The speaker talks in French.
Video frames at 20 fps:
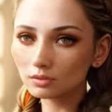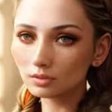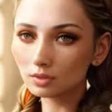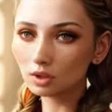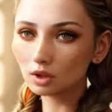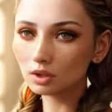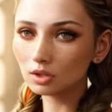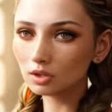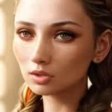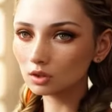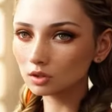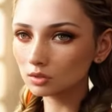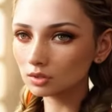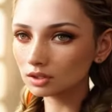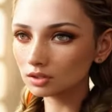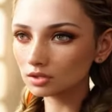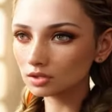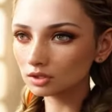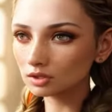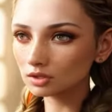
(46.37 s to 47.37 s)

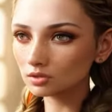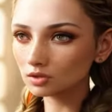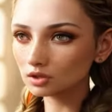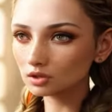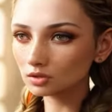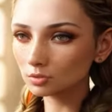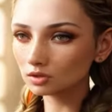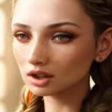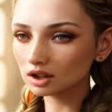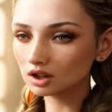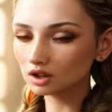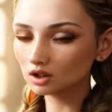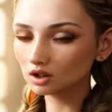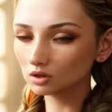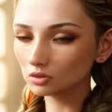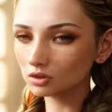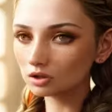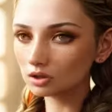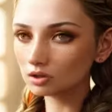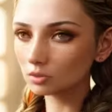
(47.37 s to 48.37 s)
Transformez chaque follower
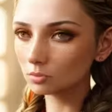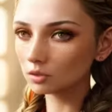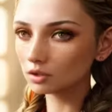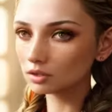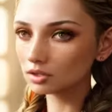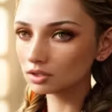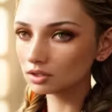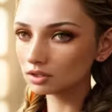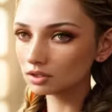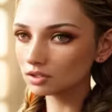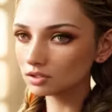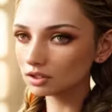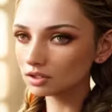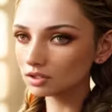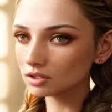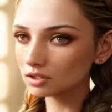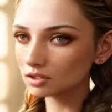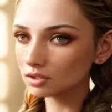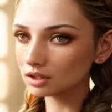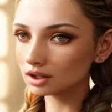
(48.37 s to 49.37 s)
en une
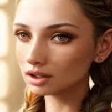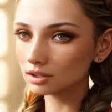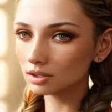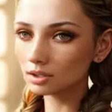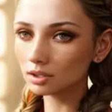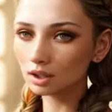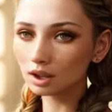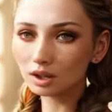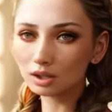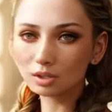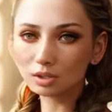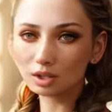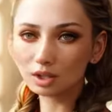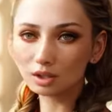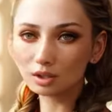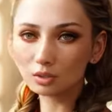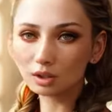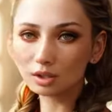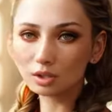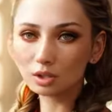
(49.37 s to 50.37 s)
opportunité business grâce
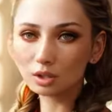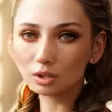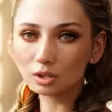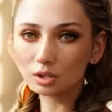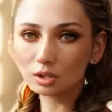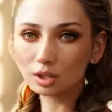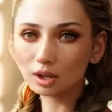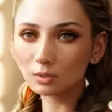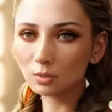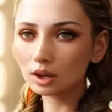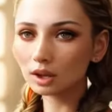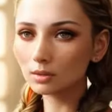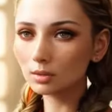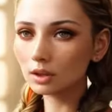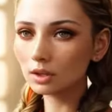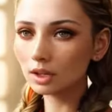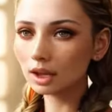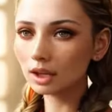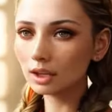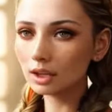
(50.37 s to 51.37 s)
à une méthode
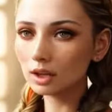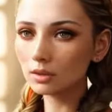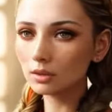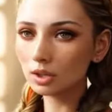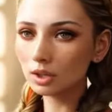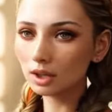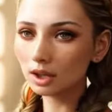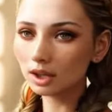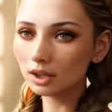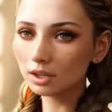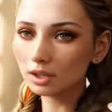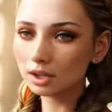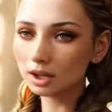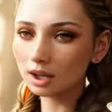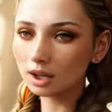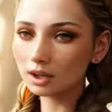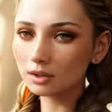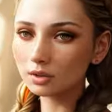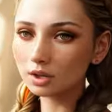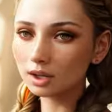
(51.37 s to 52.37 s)
capable d'allier
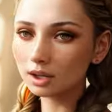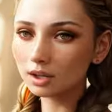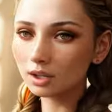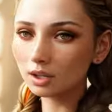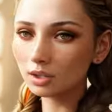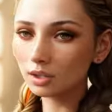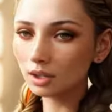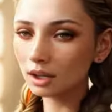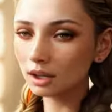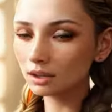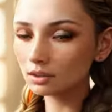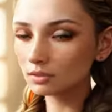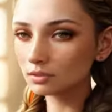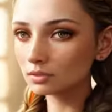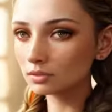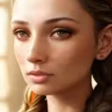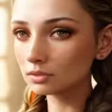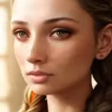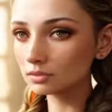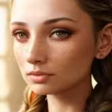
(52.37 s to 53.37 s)
finesse et efficacité.
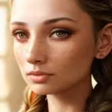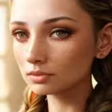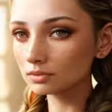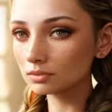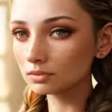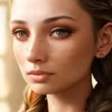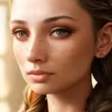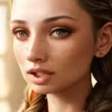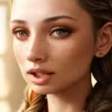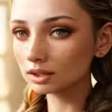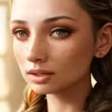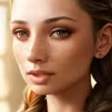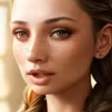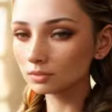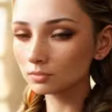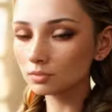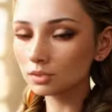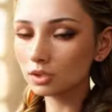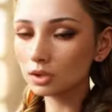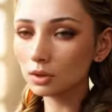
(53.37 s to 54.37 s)

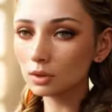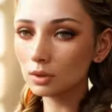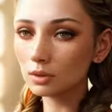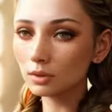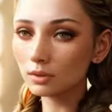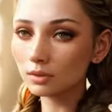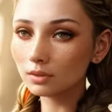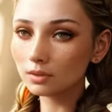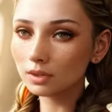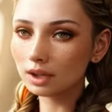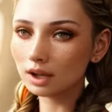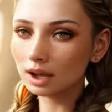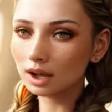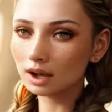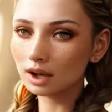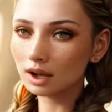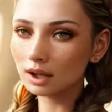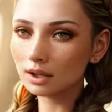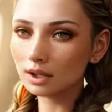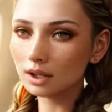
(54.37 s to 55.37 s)
Étape 2.
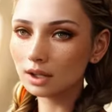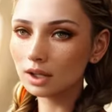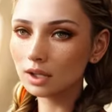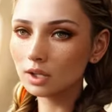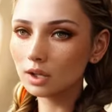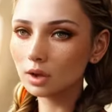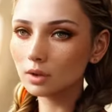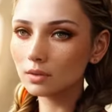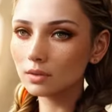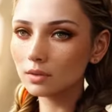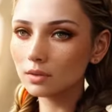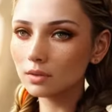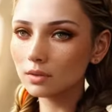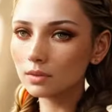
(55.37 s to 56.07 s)
DR intelligent.